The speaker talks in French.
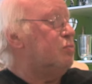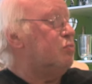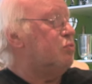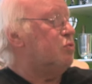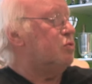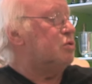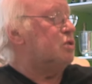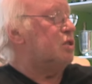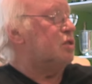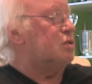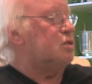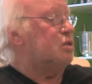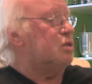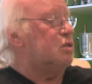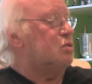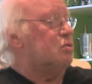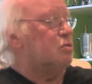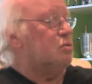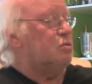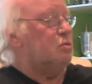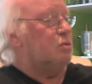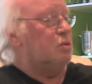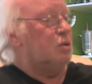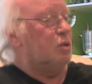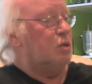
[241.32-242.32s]
pour cette
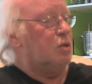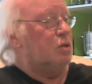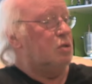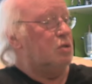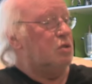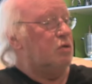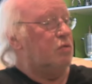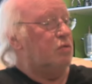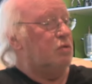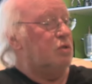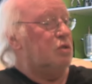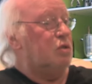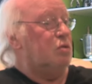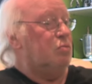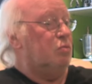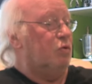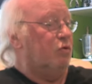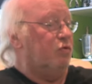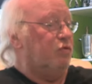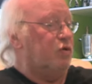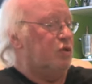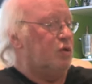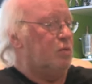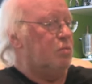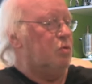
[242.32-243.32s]
saison Et ils avaient dit bon,
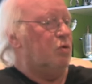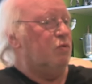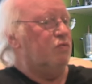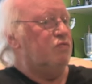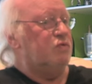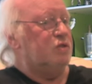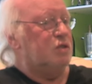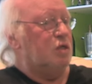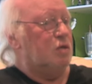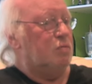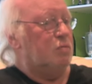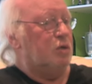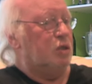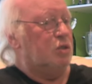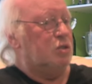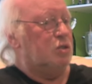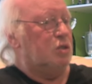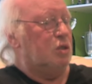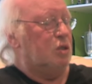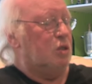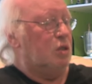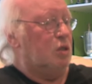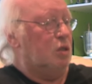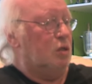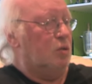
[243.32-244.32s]
on va d'abord viser le
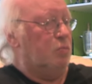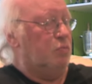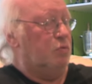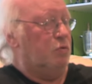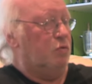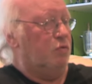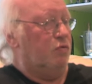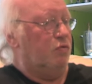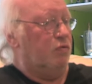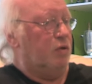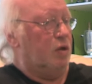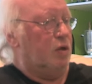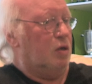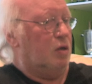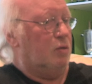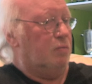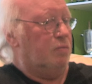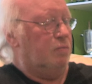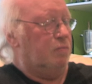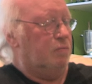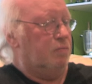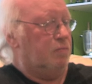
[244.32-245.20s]
maintien et puis on verra.